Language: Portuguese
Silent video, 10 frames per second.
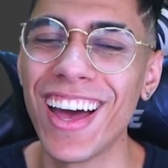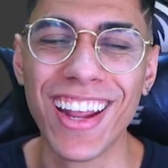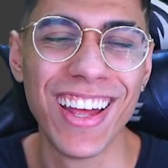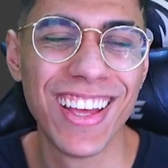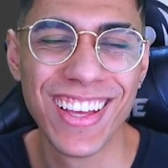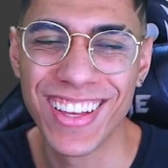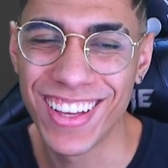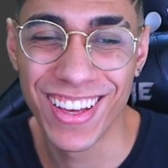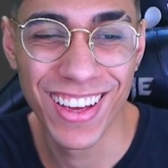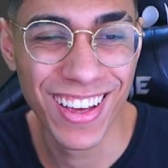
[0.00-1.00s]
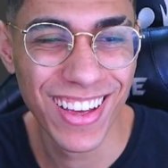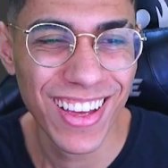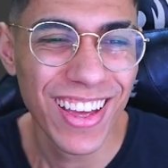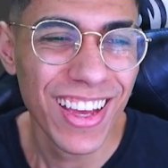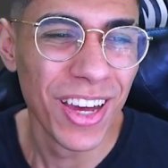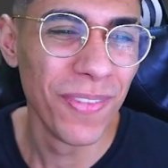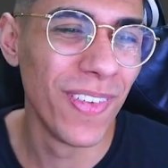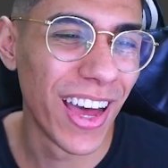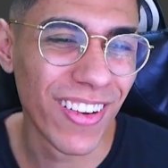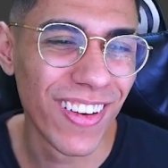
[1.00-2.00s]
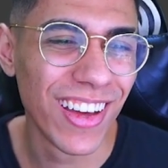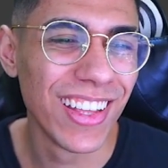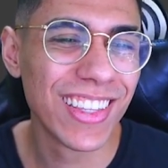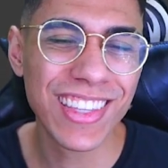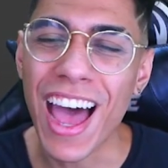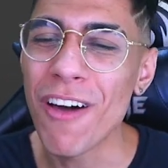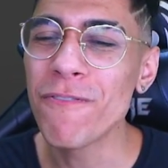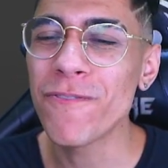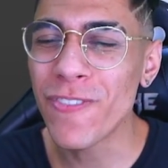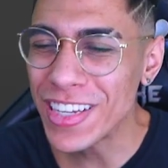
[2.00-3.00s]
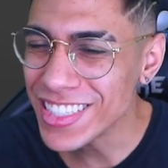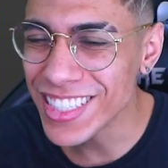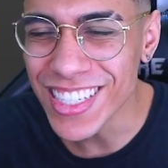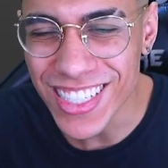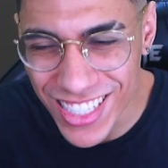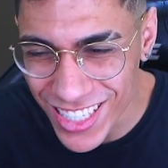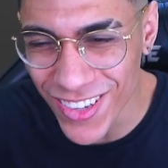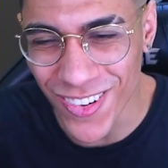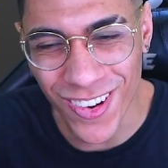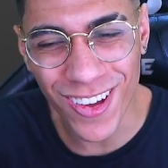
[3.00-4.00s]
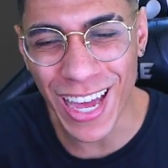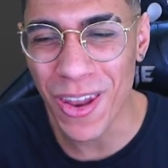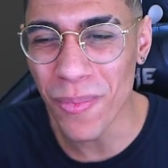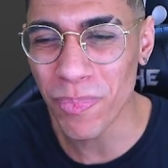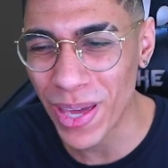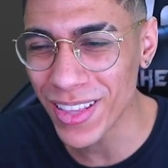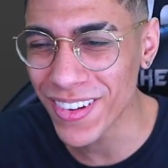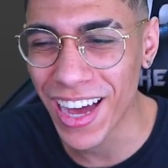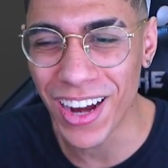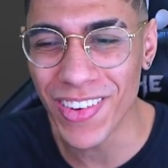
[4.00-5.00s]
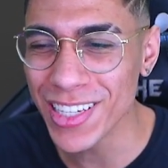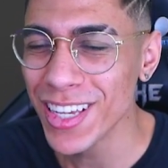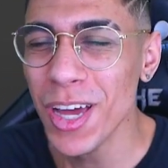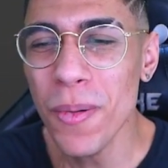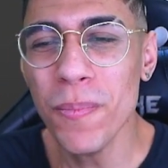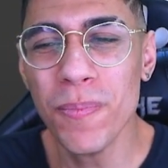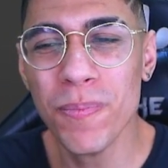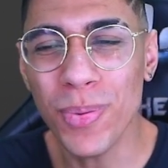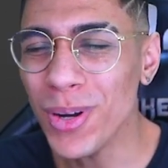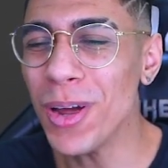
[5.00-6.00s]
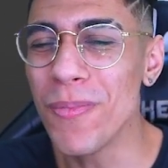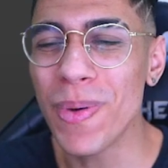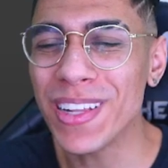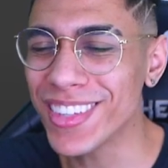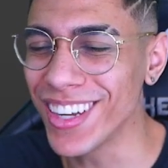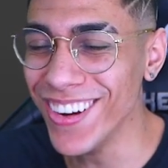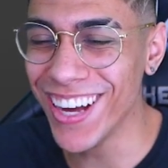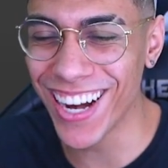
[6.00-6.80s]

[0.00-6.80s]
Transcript: cara. Mano, tá. Faz sentido colocar no peito, cara. Mas por que um peito tão